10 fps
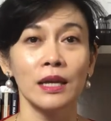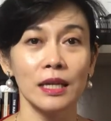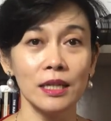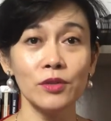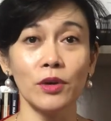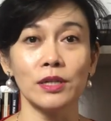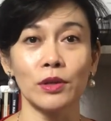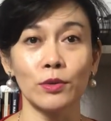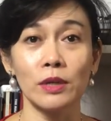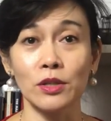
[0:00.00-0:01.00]
Ini juga
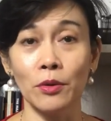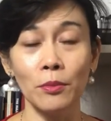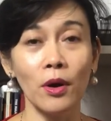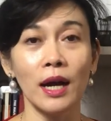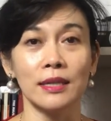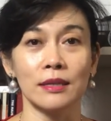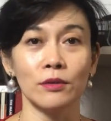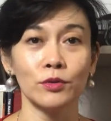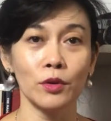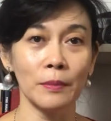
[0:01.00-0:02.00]
suatu kesombongan
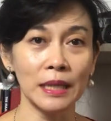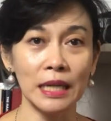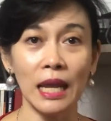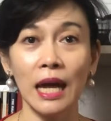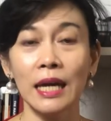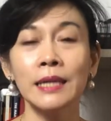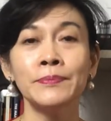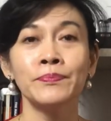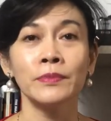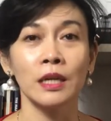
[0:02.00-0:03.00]
untuk menilai
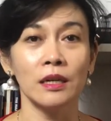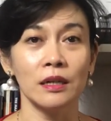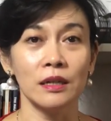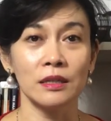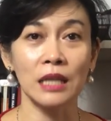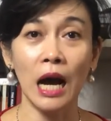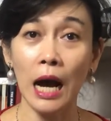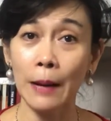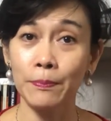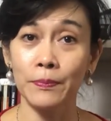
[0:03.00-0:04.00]
eh,
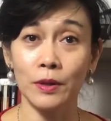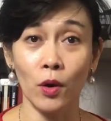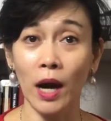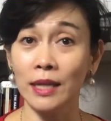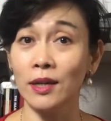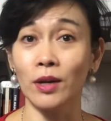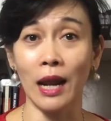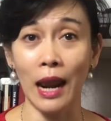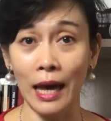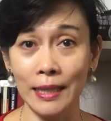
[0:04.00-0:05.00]
tahap rohani
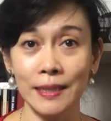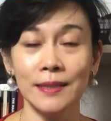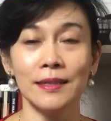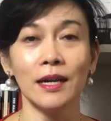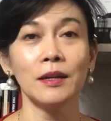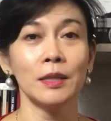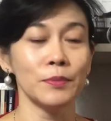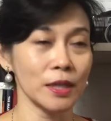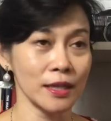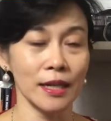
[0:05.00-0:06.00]
orang lain ya,
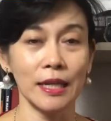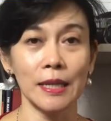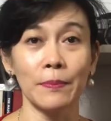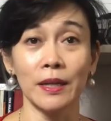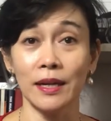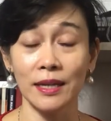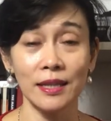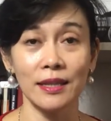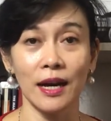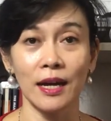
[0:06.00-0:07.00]
lebih rendah daripada
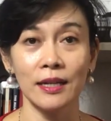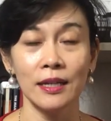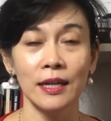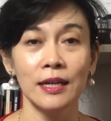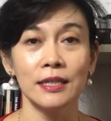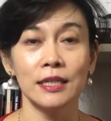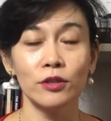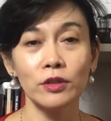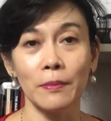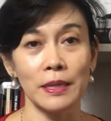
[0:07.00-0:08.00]
kita
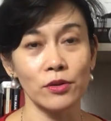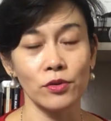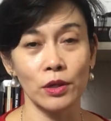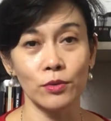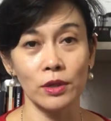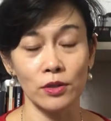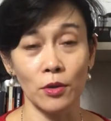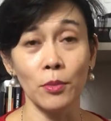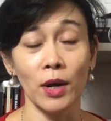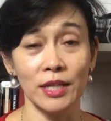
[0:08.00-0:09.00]
itu termasuk suatu
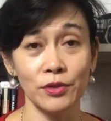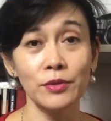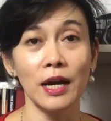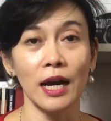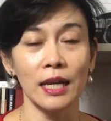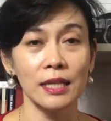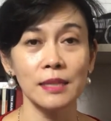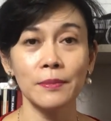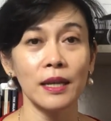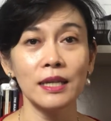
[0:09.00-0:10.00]
kesombongan juga karena
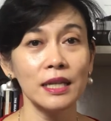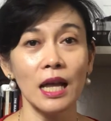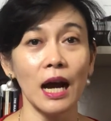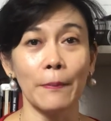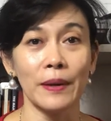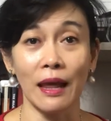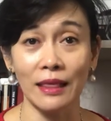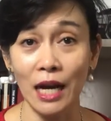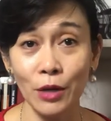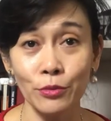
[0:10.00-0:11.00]
sebenarnya kita nggak pernah
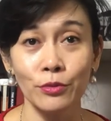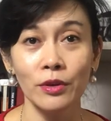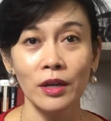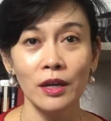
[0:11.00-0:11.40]
tahu